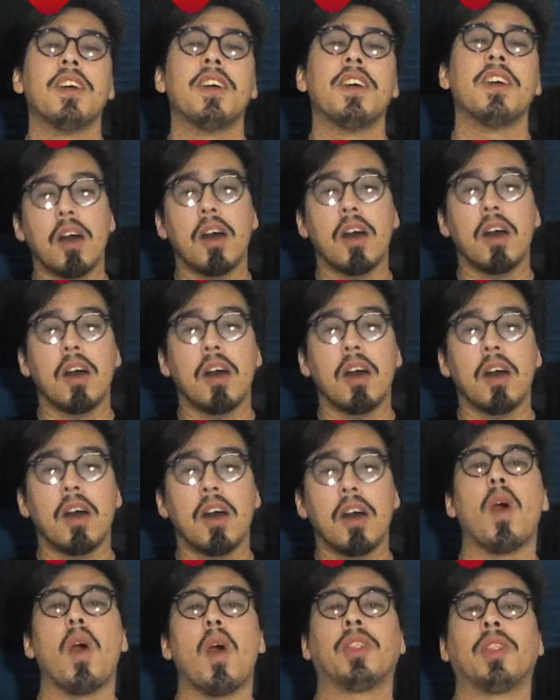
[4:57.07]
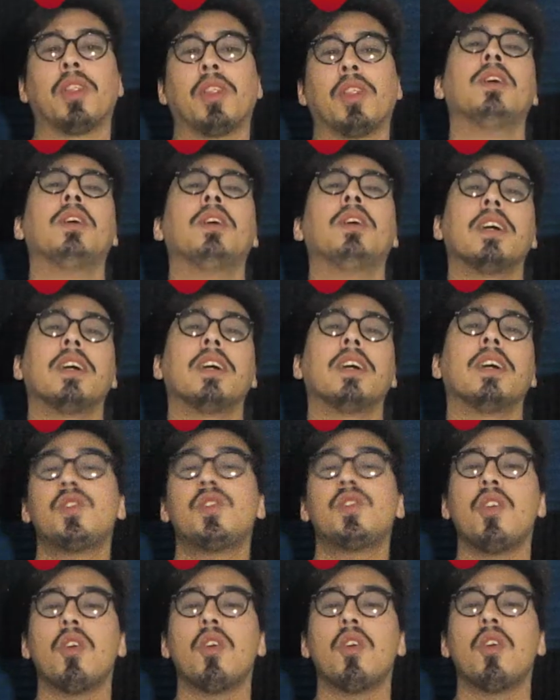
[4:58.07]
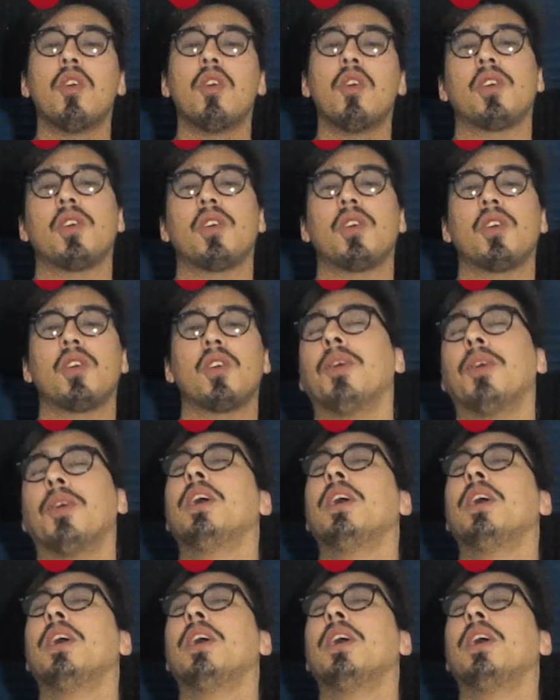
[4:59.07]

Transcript: Round Zero 4, Round Zero episodio 4.